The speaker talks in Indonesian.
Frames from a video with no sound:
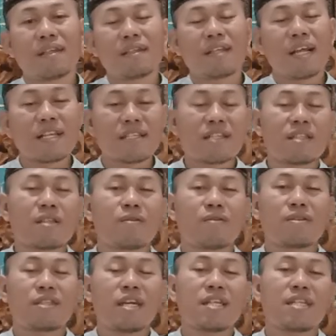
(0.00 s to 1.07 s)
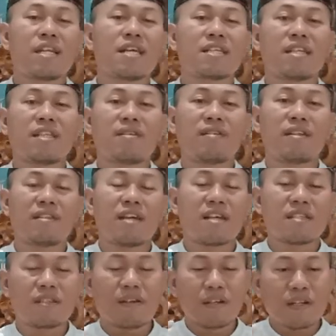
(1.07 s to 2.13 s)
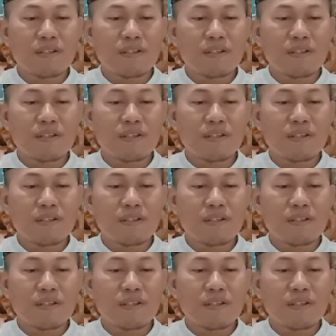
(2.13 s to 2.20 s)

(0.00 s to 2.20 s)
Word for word: Dan seterusnya, dasar dasar.